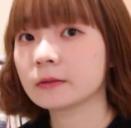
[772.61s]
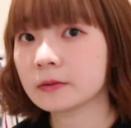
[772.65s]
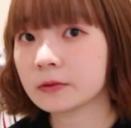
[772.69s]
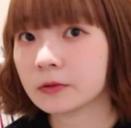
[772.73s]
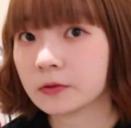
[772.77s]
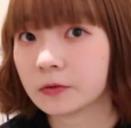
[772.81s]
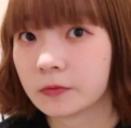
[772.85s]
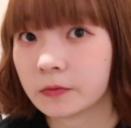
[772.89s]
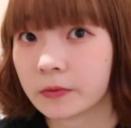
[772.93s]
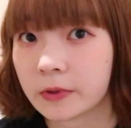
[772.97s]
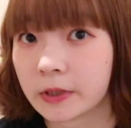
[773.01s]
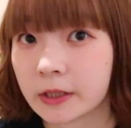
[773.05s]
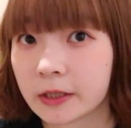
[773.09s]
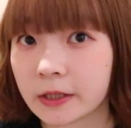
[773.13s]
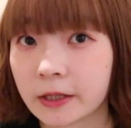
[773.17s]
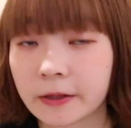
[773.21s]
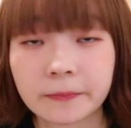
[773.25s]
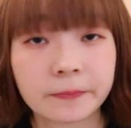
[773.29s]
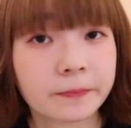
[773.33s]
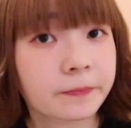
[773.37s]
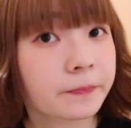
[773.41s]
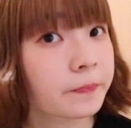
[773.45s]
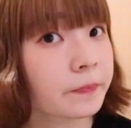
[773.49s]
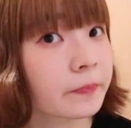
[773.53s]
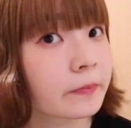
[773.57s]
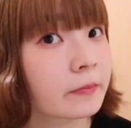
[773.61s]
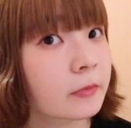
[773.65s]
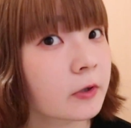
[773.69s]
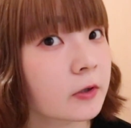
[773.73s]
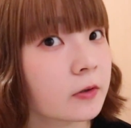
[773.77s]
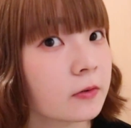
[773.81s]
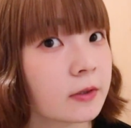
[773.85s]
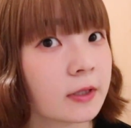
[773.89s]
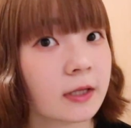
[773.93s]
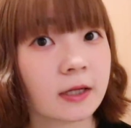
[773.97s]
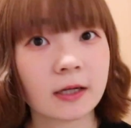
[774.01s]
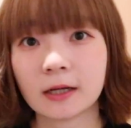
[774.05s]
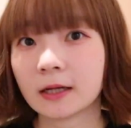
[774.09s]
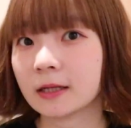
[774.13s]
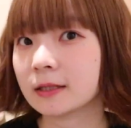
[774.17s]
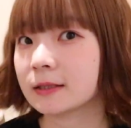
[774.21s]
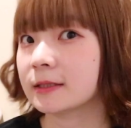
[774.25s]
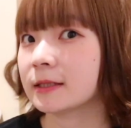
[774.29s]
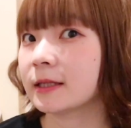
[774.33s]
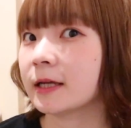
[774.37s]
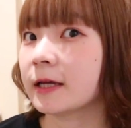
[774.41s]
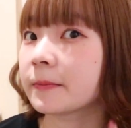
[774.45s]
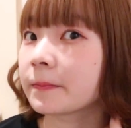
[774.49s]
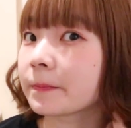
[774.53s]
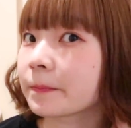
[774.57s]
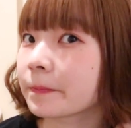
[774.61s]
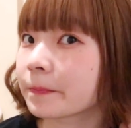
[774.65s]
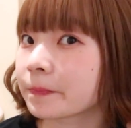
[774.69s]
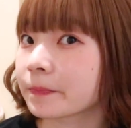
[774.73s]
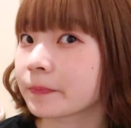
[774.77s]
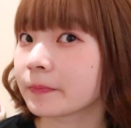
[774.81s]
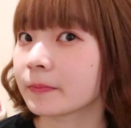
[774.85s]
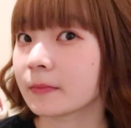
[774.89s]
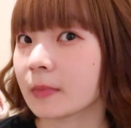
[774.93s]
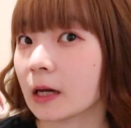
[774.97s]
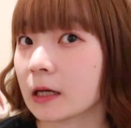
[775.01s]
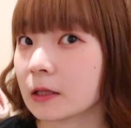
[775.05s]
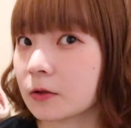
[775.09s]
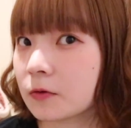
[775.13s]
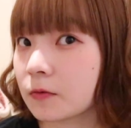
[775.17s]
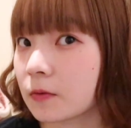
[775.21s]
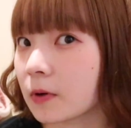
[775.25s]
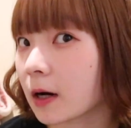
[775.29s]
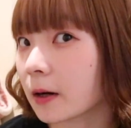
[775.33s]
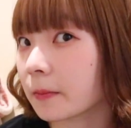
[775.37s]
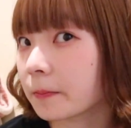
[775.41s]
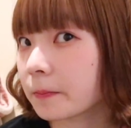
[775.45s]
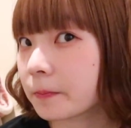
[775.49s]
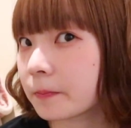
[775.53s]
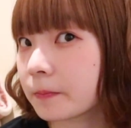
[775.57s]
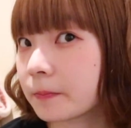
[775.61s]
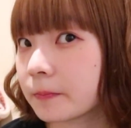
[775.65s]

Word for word: というわけでこんな感じであとは